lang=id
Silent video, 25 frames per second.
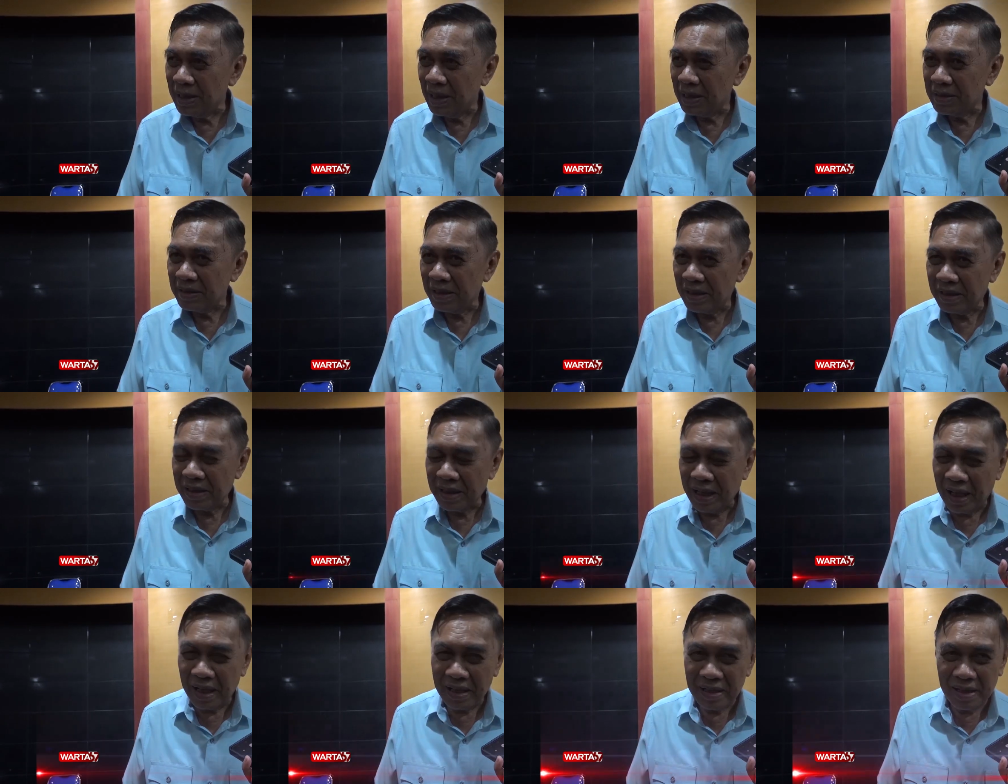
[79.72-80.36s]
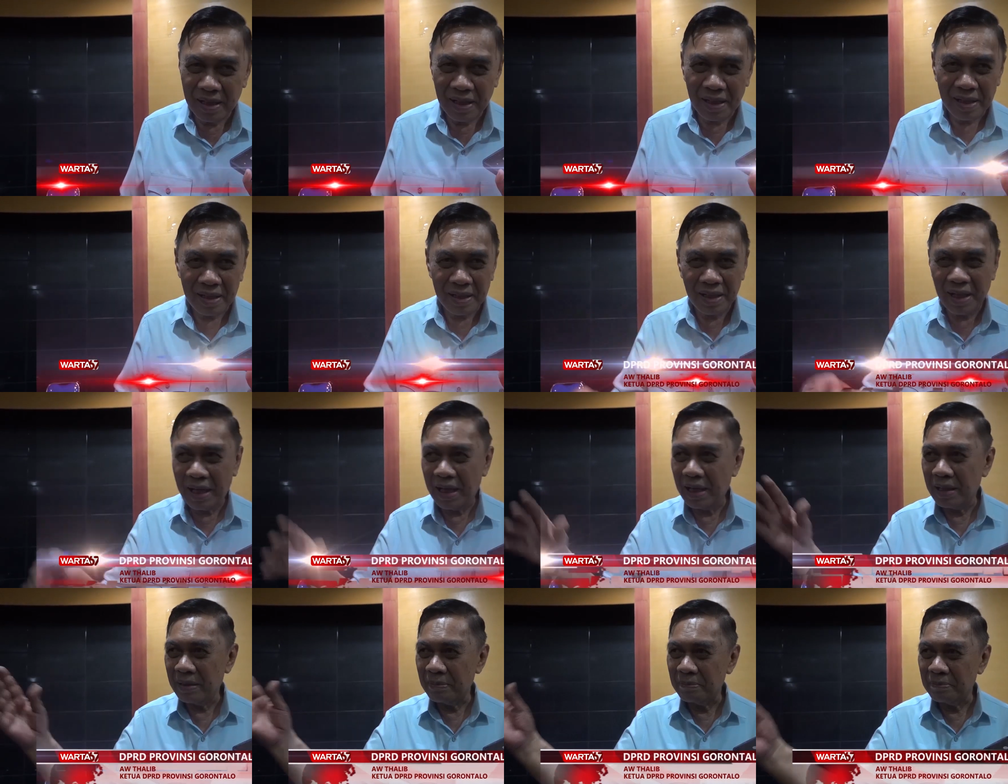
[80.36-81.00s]
yang terkait
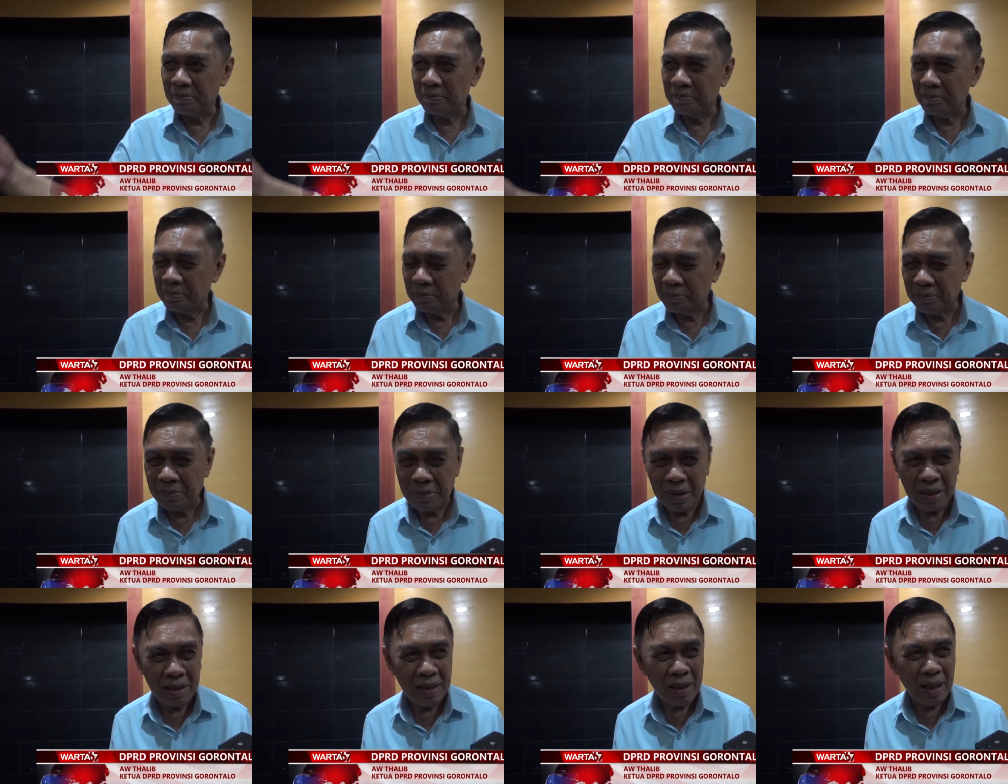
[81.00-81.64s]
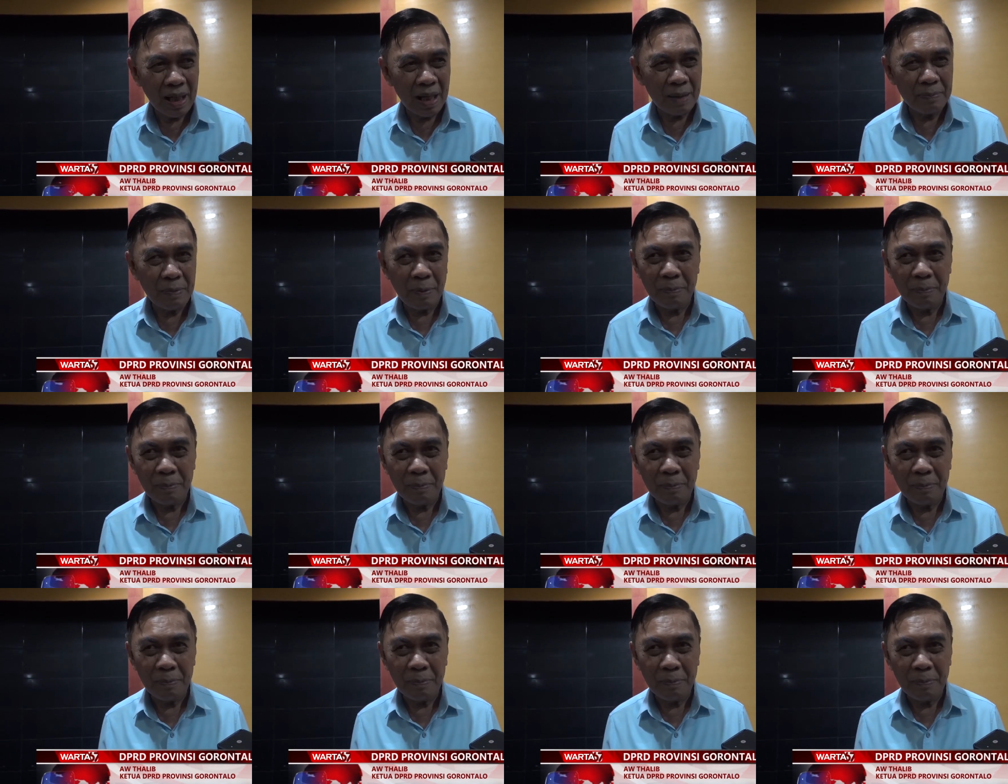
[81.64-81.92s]
dengan Ah,